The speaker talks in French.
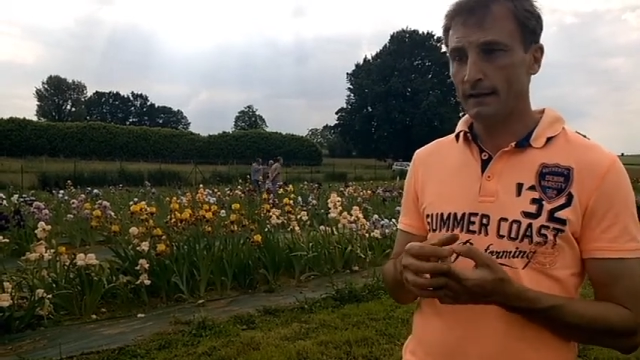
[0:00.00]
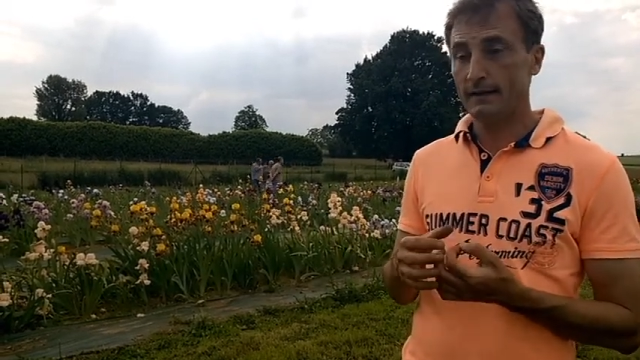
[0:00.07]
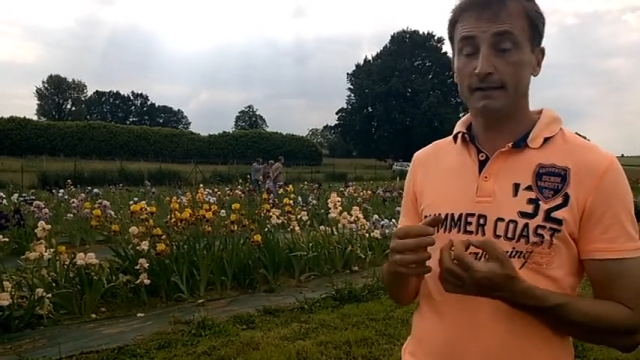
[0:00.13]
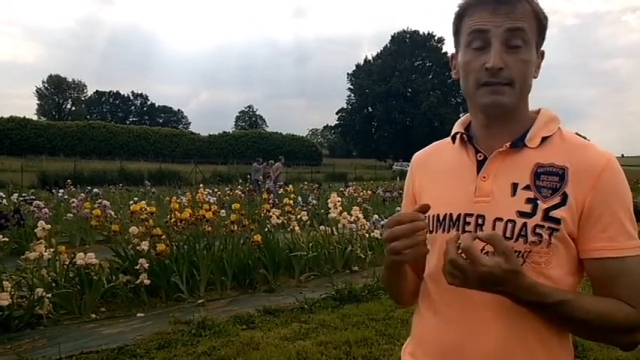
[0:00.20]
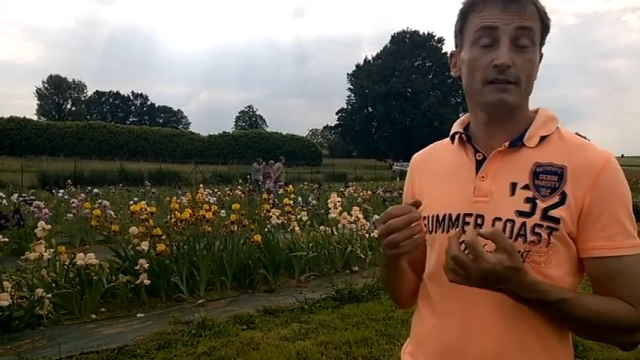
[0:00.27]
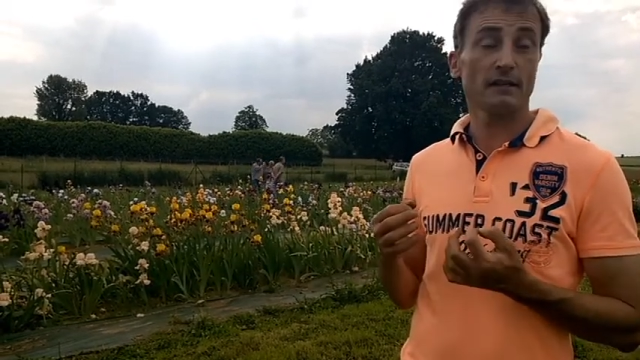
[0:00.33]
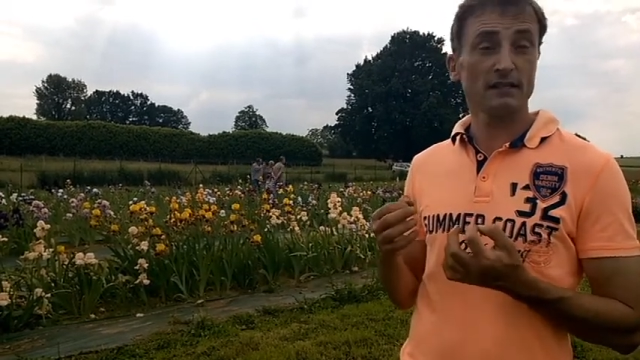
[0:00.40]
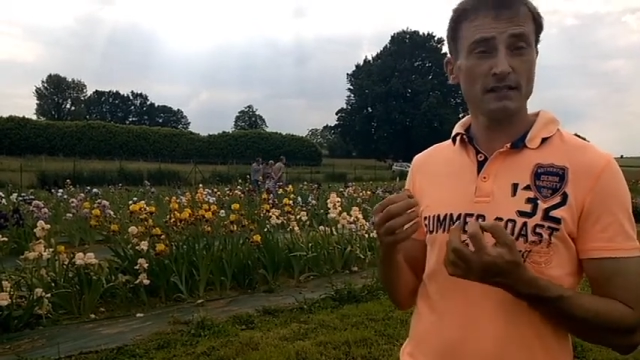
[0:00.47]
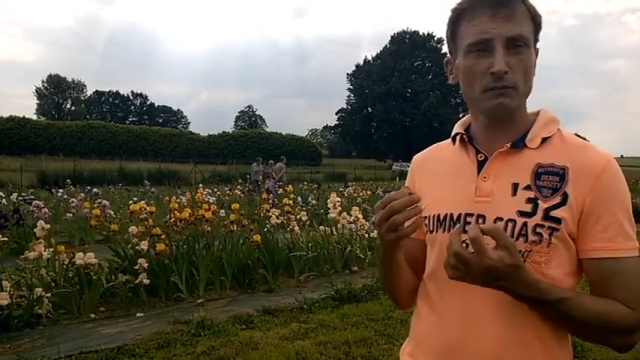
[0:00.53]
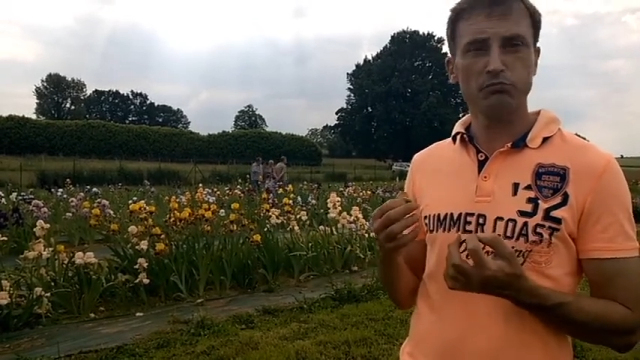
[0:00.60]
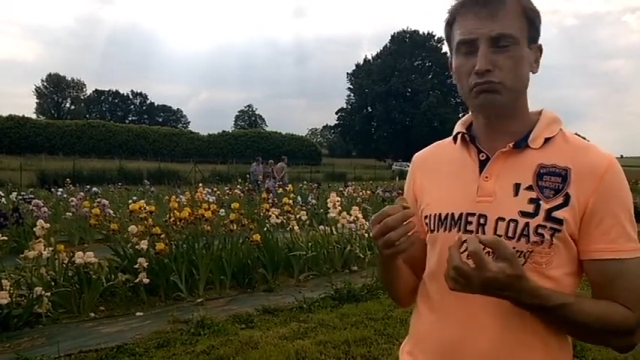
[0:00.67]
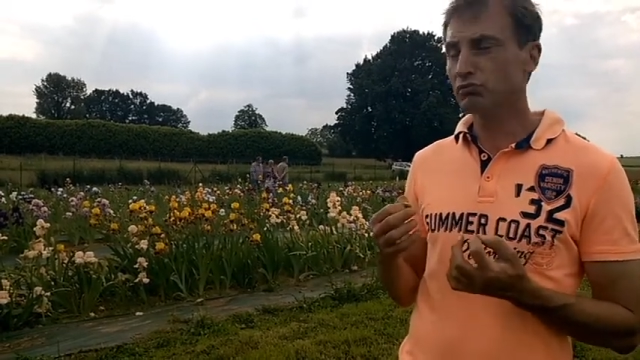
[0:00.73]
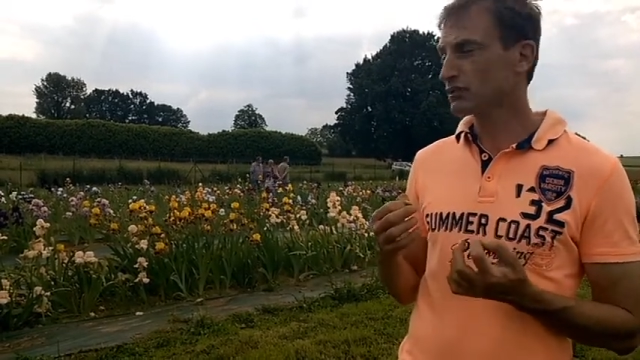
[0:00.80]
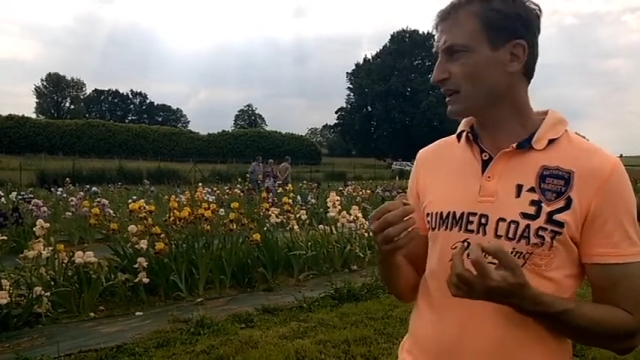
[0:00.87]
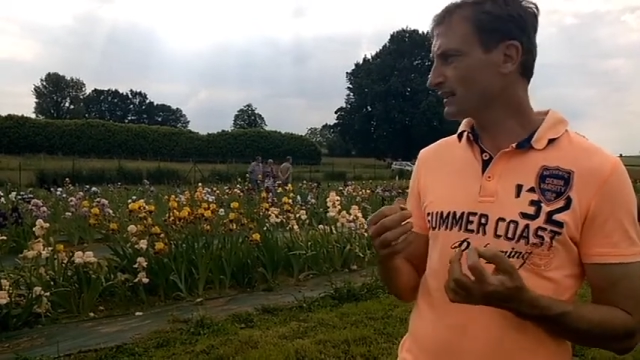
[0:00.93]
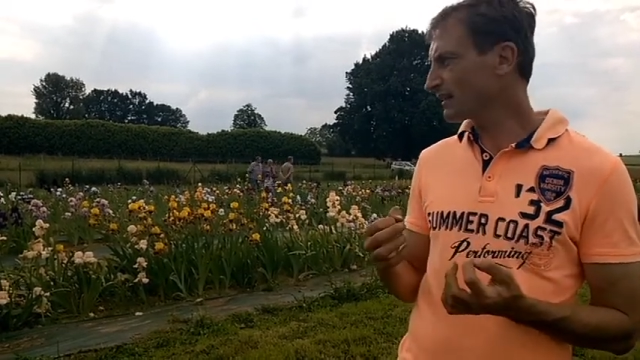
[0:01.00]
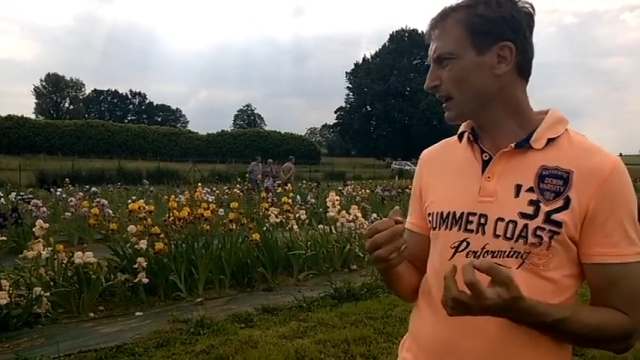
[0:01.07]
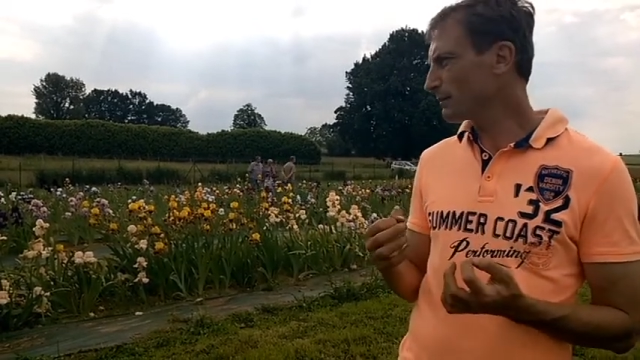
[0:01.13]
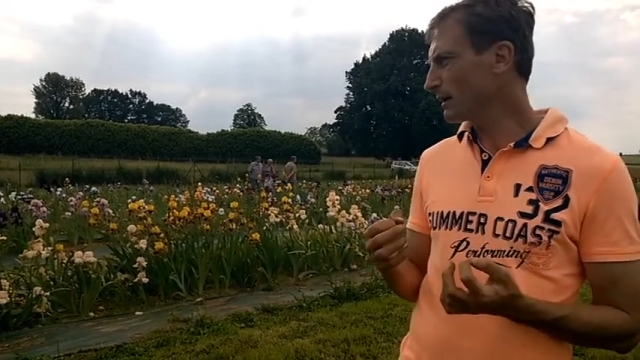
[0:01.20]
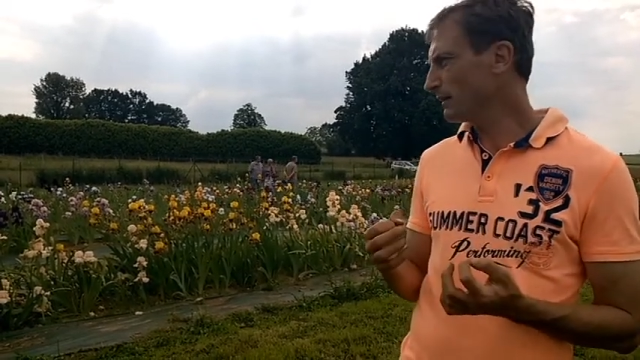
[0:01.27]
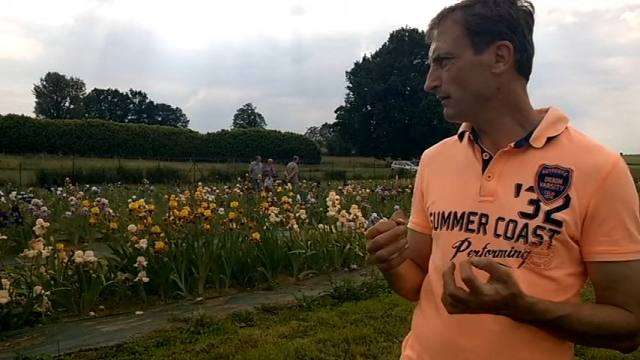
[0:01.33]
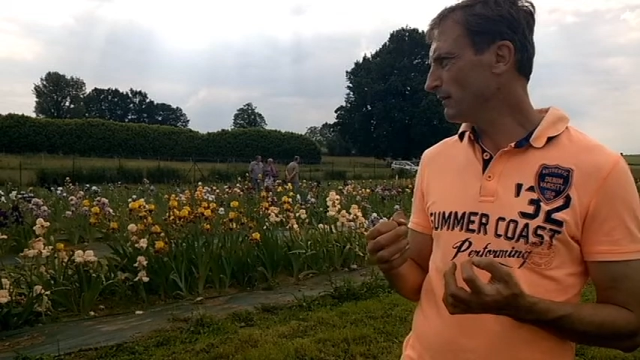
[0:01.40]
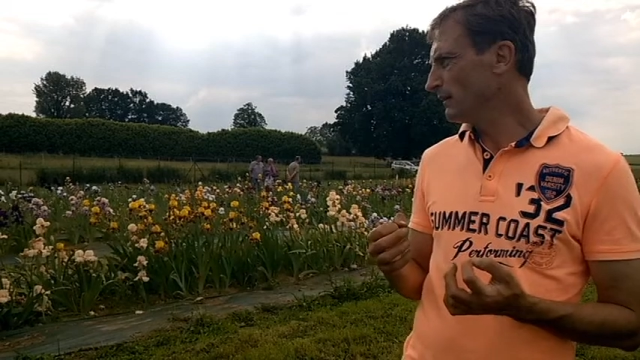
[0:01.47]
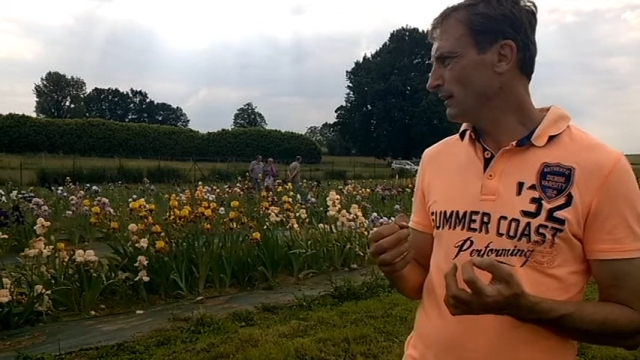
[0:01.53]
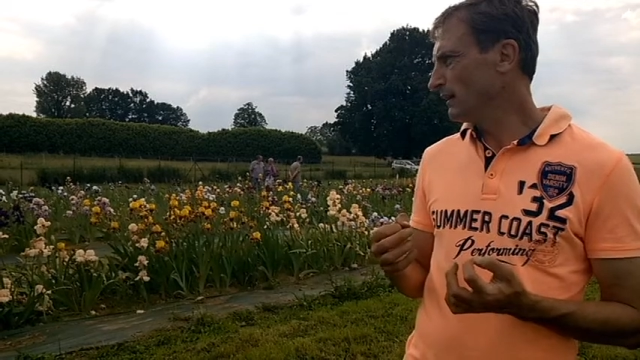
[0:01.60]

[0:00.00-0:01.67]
et des iris qui poussent très très bien.